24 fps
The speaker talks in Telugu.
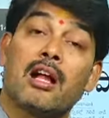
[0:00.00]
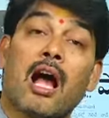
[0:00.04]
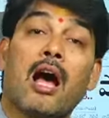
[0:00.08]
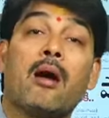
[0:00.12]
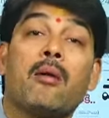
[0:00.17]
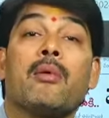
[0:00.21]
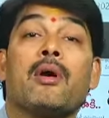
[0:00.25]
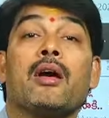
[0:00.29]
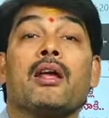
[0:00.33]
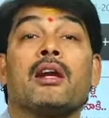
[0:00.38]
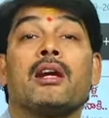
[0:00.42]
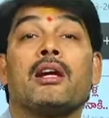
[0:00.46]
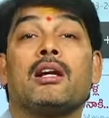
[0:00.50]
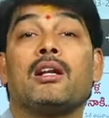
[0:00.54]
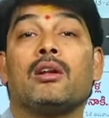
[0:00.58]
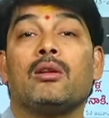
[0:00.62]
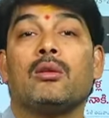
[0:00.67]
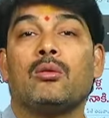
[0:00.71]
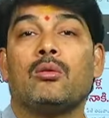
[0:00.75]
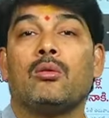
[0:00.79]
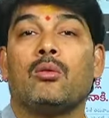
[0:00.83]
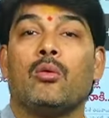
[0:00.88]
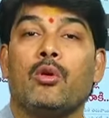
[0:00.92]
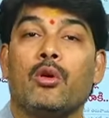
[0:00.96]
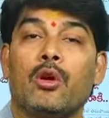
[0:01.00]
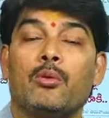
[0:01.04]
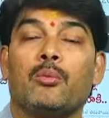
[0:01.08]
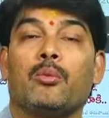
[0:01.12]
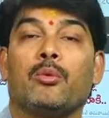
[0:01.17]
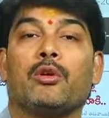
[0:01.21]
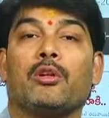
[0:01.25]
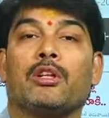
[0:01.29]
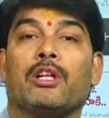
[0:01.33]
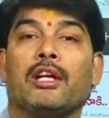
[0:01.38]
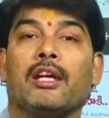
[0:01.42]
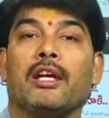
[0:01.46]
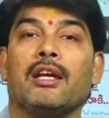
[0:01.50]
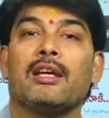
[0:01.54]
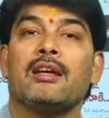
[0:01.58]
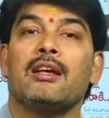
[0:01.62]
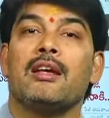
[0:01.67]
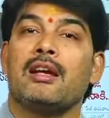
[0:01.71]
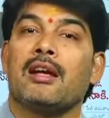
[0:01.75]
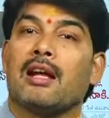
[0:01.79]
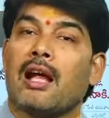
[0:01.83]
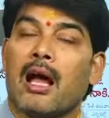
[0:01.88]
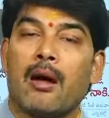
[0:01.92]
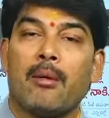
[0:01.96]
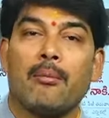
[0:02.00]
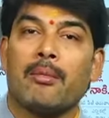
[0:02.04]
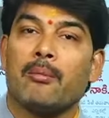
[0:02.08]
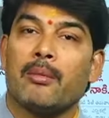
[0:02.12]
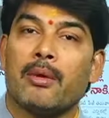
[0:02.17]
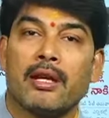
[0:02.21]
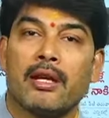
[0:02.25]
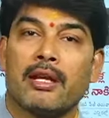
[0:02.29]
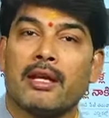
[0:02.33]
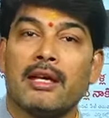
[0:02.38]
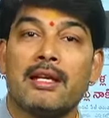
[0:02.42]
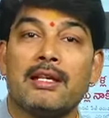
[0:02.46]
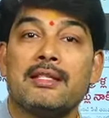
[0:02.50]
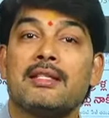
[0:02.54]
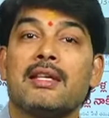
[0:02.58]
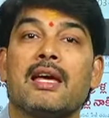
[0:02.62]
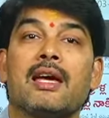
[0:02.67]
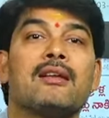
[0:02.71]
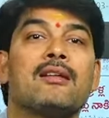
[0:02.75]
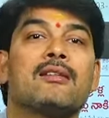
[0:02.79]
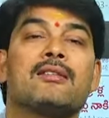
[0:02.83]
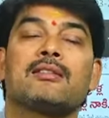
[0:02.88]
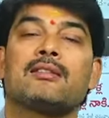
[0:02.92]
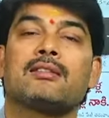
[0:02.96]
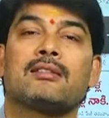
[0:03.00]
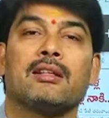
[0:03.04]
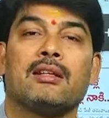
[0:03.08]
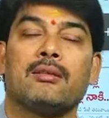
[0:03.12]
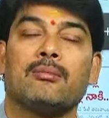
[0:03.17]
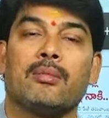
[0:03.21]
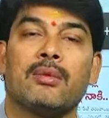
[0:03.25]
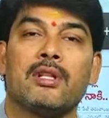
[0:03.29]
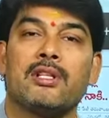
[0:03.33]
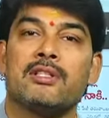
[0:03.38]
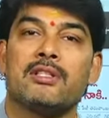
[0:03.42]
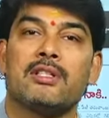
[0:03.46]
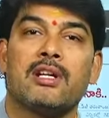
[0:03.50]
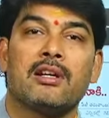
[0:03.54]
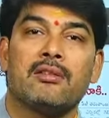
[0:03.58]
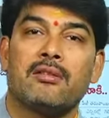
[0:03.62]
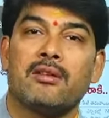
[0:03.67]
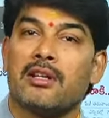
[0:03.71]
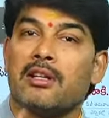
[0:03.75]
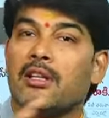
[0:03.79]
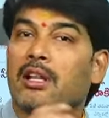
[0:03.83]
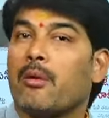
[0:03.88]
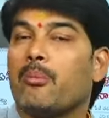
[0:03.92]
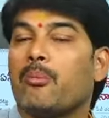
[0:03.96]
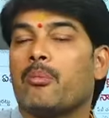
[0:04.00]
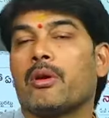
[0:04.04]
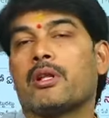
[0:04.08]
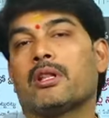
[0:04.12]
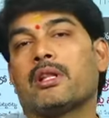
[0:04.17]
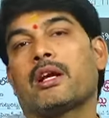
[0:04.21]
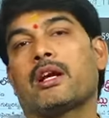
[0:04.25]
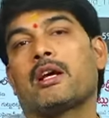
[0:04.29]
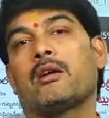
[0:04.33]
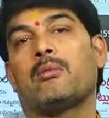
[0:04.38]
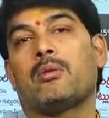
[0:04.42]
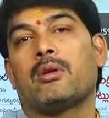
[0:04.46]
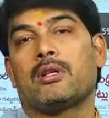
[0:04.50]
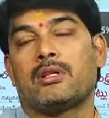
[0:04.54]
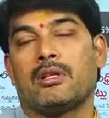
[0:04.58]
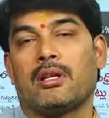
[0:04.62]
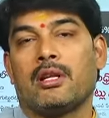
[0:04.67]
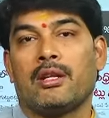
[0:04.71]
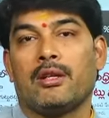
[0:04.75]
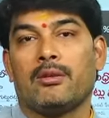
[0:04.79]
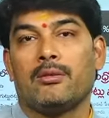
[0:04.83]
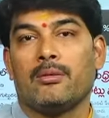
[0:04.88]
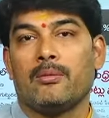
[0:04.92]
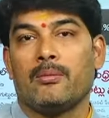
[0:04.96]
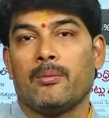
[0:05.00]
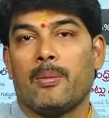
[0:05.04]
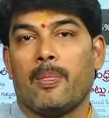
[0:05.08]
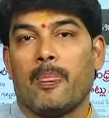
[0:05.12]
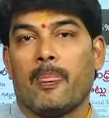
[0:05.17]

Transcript: కామారెడ్డిలో ఓడిపోతే కామ మరి కేసీఆర్కు సంబంధించినటువంటి తప్పు అయితే కనబడతలేదు